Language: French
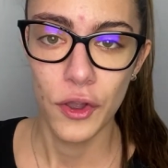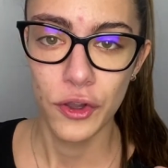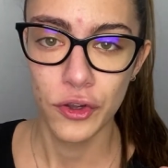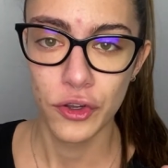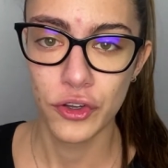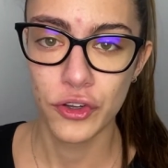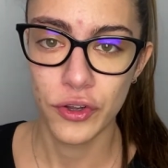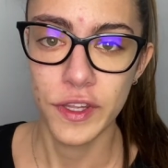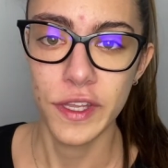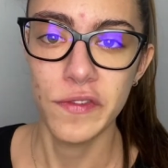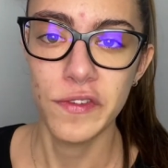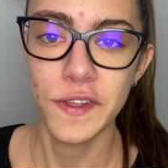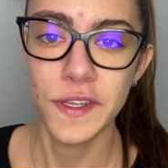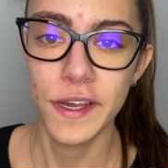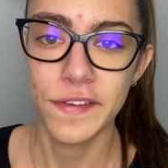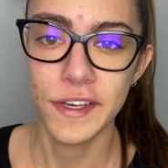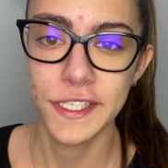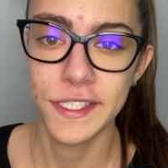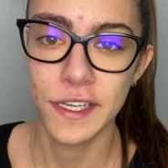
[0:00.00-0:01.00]
J'en ai fini
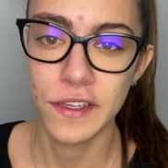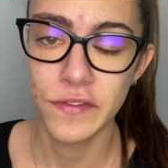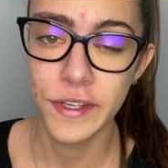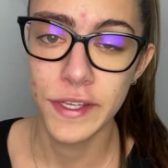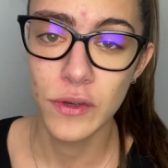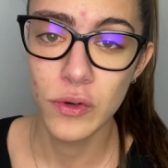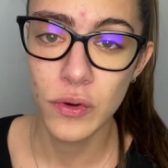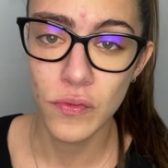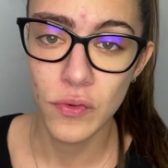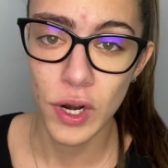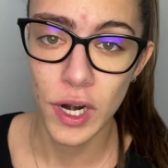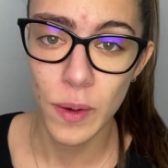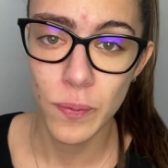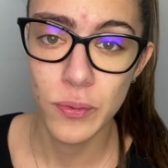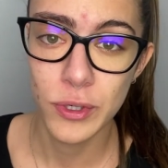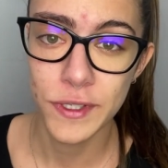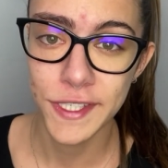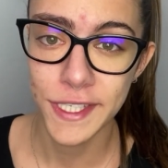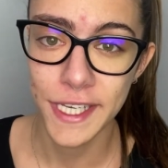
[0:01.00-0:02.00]
avec cette vidéo, voilà
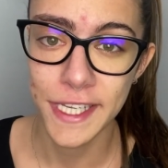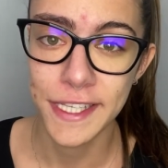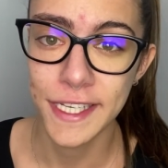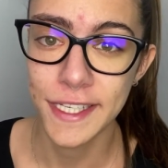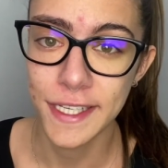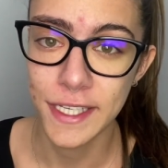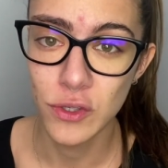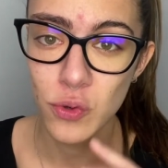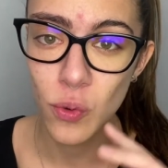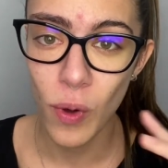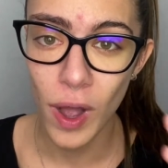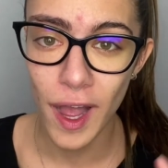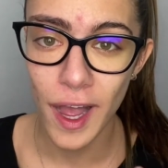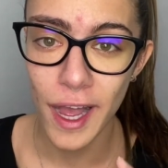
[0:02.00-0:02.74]
pour ce qui était des trois